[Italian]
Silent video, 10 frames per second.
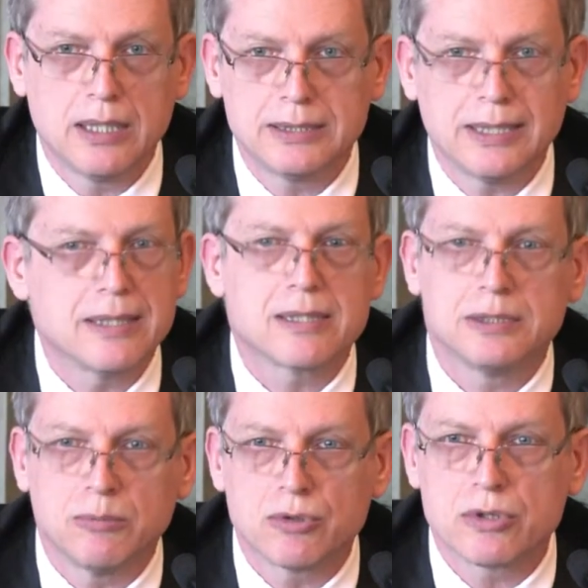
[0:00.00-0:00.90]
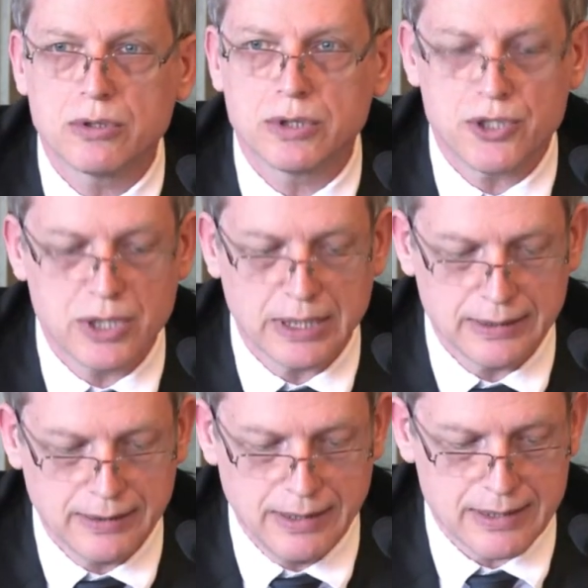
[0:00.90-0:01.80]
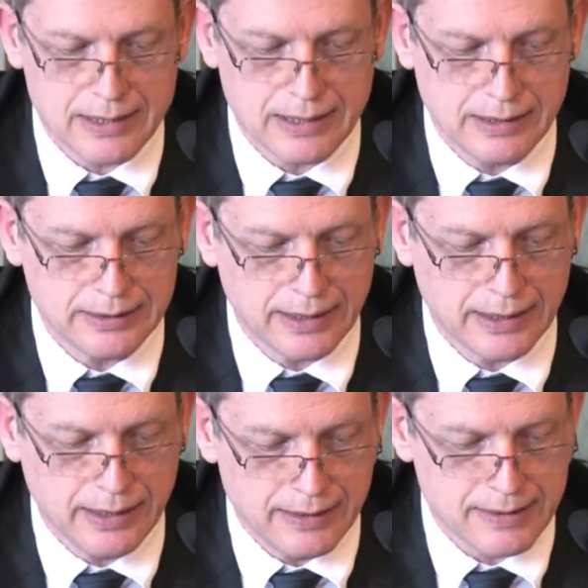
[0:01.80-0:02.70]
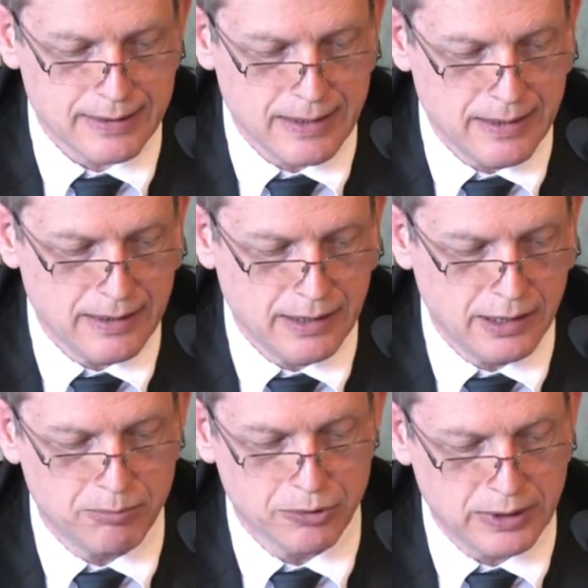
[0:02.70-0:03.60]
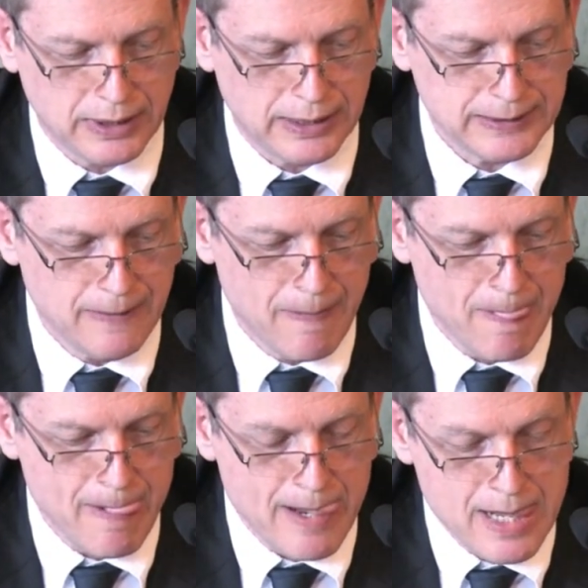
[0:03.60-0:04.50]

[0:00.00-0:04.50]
redistribuzione gigantesca di ricchezza e di potere